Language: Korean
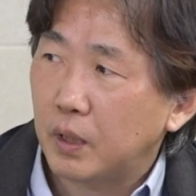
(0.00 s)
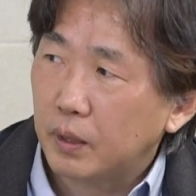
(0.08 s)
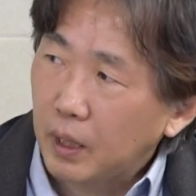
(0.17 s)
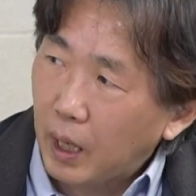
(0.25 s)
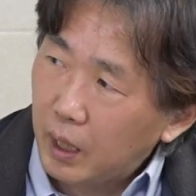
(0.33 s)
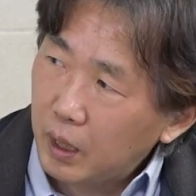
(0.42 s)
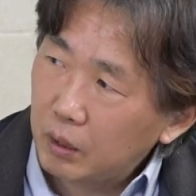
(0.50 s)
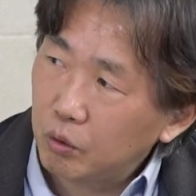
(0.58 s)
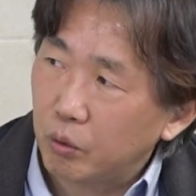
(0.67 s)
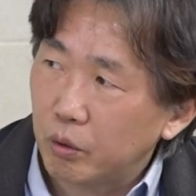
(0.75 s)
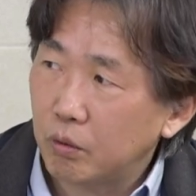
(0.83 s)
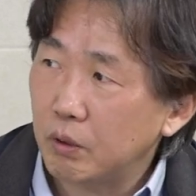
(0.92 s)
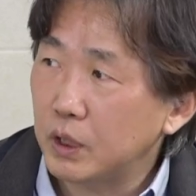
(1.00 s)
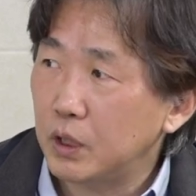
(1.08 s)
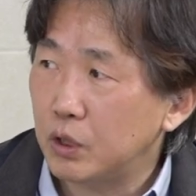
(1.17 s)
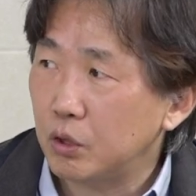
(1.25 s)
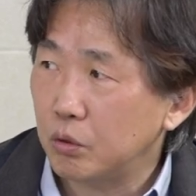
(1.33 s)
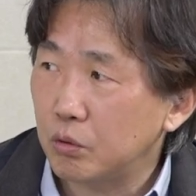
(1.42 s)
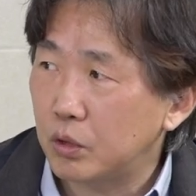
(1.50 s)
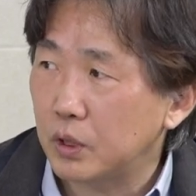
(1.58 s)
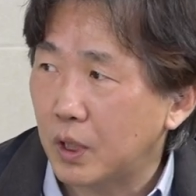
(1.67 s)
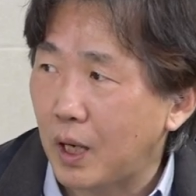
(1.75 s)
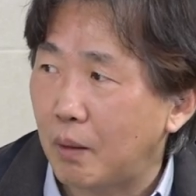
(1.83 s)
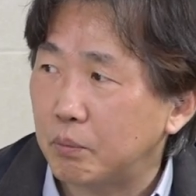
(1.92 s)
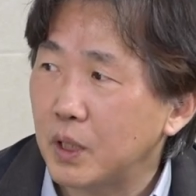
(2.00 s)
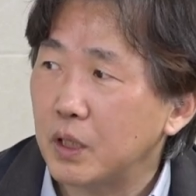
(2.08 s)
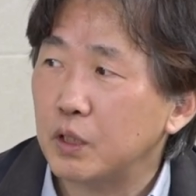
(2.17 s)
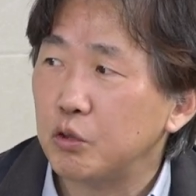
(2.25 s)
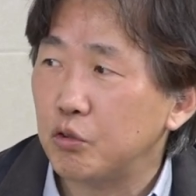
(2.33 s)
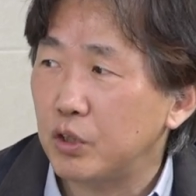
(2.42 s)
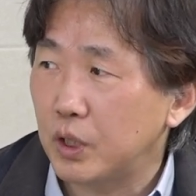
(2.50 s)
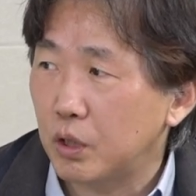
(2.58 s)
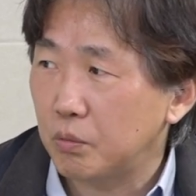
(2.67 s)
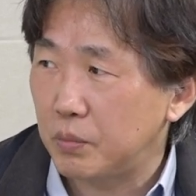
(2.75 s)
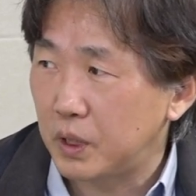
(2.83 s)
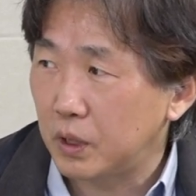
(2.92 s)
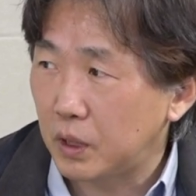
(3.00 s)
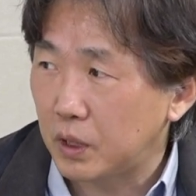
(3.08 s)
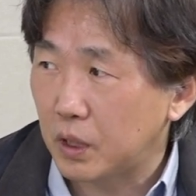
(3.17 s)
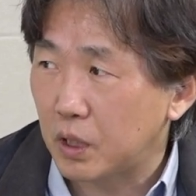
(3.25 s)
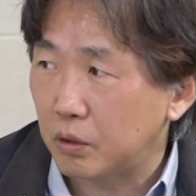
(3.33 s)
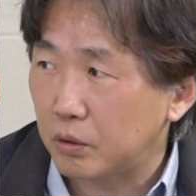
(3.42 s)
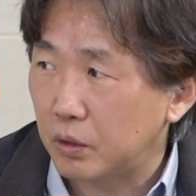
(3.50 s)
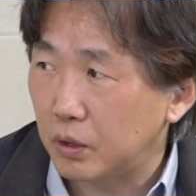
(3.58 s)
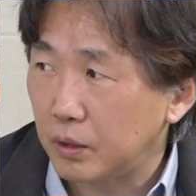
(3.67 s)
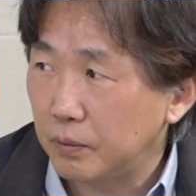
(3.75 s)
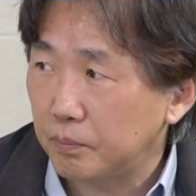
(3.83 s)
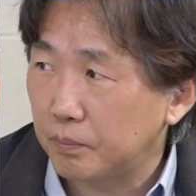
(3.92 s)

나의 노력과 실천으로 그날을 앞당길 수 있다고 믿을 때 생기거든요.